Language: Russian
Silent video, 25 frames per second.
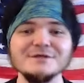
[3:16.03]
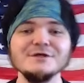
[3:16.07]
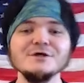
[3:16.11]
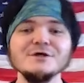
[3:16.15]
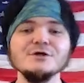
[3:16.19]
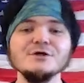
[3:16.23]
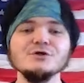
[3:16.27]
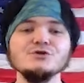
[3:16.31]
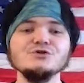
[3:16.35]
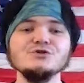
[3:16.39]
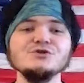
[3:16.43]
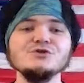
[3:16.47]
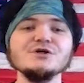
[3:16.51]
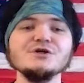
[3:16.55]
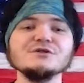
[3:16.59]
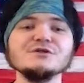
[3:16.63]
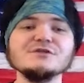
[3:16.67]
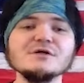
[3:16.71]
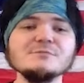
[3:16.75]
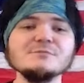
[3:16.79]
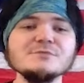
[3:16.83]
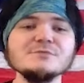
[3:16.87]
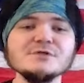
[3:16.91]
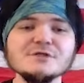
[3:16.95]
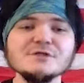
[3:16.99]
Нет
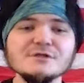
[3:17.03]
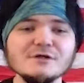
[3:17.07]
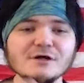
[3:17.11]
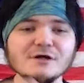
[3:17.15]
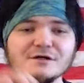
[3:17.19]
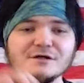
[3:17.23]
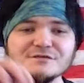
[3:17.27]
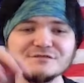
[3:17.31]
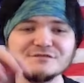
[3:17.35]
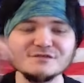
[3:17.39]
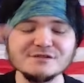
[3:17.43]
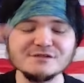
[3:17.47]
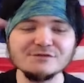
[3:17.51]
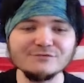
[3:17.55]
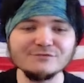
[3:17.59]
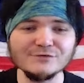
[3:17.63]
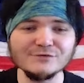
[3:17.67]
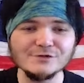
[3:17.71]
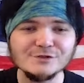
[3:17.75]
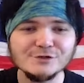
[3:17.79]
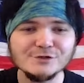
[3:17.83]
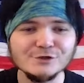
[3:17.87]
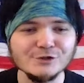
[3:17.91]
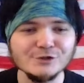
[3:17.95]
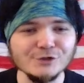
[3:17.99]
американского
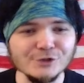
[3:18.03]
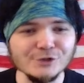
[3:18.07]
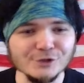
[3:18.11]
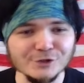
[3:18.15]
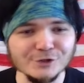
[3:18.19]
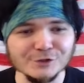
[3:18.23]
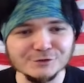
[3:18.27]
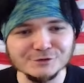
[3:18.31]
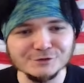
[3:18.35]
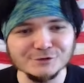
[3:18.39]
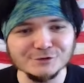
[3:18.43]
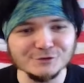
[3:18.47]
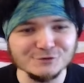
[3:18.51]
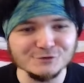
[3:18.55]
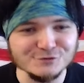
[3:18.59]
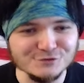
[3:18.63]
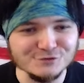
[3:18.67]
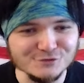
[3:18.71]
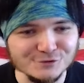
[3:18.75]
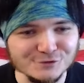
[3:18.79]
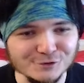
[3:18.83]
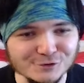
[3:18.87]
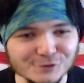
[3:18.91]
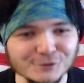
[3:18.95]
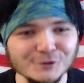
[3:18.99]

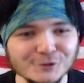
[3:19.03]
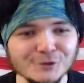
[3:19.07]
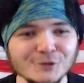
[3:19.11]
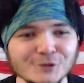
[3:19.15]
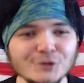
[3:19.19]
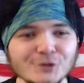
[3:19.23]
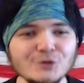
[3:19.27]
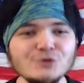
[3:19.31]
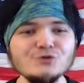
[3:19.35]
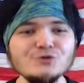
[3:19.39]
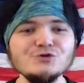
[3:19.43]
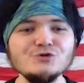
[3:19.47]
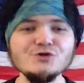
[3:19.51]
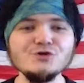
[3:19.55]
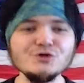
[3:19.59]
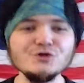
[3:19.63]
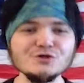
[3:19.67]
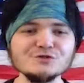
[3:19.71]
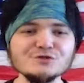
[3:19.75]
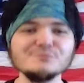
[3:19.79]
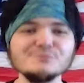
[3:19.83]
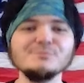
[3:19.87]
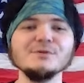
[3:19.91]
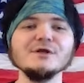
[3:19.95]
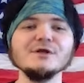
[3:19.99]
этноса.
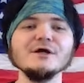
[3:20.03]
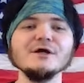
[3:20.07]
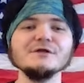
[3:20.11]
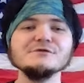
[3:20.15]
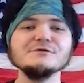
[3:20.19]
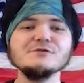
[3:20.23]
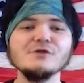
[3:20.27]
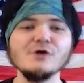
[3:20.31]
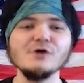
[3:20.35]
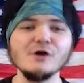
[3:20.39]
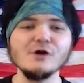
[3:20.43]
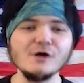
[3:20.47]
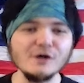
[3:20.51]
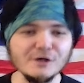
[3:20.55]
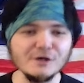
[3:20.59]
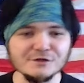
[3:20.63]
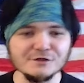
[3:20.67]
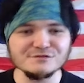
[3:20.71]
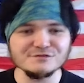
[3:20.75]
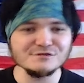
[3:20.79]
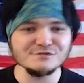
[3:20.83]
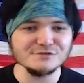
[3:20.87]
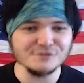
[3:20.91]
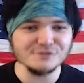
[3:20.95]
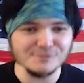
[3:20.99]
Нет, блядь,
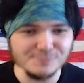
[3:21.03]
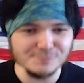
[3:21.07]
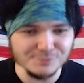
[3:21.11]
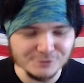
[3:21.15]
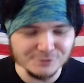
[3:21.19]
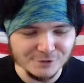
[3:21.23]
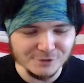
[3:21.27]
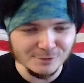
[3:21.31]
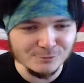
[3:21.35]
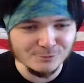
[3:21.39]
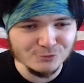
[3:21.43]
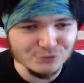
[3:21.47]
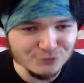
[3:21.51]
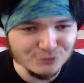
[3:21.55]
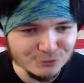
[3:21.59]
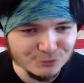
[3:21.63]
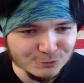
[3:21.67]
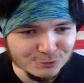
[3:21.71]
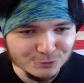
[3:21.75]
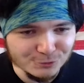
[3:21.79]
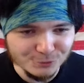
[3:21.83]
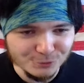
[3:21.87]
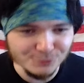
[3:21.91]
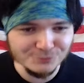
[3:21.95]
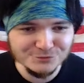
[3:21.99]
нации, потому что у
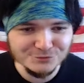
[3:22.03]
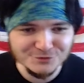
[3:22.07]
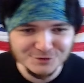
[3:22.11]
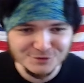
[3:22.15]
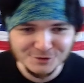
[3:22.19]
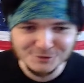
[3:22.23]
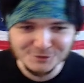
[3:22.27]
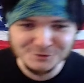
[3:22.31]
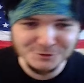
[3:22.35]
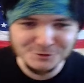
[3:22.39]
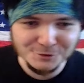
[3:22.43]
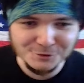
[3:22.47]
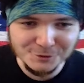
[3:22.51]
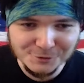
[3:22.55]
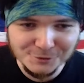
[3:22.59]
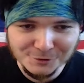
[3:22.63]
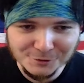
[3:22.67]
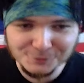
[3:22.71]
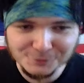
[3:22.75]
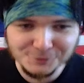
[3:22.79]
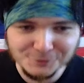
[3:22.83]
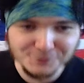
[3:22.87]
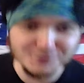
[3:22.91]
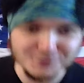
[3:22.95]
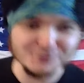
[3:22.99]
нее в центре
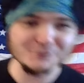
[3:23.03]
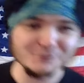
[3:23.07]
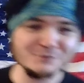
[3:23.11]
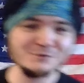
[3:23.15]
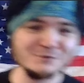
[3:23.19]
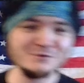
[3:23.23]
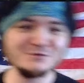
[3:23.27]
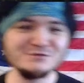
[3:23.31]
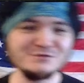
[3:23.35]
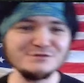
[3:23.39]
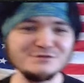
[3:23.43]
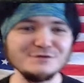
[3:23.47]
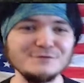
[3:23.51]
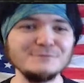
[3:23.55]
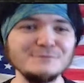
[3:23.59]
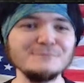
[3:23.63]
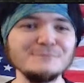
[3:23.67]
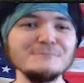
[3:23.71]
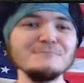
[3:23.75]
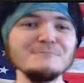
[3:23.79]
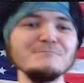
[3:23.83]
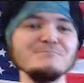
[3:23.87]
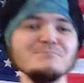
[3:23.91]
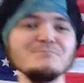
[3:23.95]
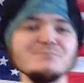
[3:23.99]
нет этноса
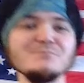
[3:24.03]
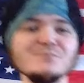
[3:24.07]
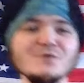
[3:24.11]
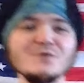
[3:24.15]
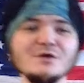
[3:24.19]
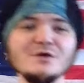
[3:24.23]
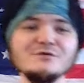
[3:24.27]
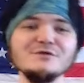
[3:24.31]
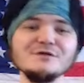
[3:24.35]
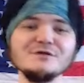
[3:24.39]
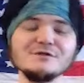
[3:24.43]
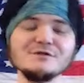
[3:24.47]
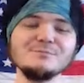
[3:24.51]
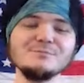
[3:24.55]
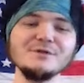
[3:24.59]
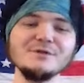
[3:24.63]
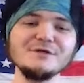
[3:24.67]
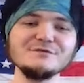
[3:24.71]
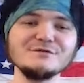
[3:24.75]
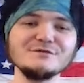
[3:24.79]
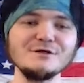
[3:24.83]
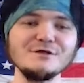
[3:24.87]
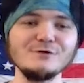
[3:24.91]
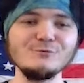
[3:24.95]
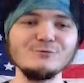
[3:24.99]
нет
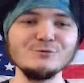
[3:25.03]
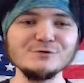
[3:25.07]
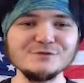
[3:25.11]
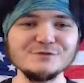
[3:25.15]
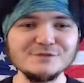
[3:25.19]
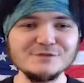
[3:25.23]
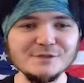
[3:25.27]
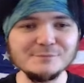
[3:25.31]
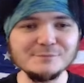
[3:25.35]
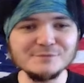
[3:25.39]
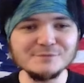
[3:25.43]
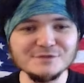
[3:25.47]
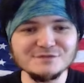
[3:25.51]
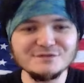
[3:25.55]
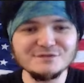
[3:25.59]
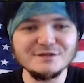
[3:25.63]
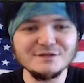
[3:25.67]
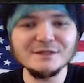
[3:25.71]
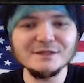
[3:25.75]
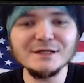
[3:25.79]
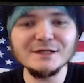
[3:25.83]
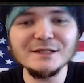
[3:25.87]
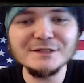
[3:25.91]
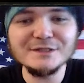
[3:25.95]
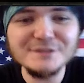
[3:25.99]
какой-то там
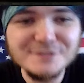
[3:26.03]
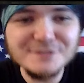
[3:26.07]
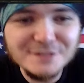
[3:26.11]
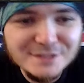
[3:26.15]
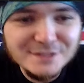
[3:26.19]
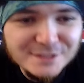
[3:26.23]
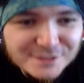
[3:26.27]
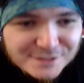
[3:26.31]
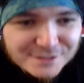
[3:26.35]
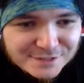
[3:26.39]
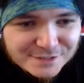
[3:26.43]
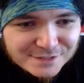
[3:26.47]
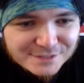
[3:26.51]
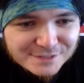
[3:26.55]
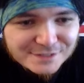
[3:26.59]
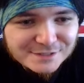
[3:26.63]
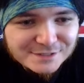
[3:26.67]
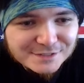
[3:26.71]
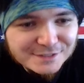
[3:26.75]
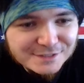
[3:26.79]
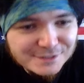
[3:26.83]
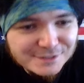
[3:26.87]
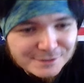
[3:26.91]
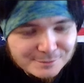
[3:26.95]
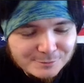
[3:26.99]
национальной
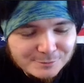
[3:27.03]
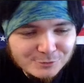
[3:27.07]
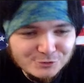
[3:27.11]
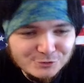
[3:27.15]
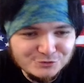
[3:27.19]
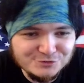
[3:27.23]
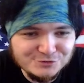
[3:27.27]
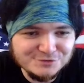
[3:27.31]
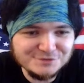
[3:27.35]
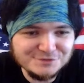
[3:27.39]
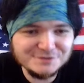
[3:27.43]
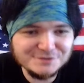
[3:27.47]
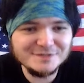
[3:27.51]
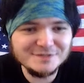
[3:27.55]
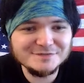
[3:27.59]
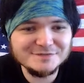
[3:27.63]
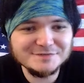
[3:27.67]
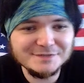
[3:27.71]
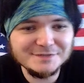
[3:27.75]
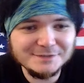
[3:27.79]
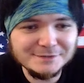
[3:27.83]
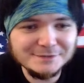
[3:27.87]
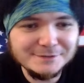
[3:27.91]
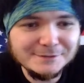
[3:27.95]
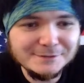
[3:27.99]
религии, можно
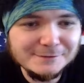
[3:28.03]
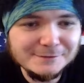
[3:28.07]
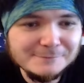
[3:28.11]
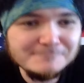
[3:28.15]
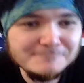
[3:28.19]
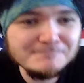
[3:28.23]
сказать, да.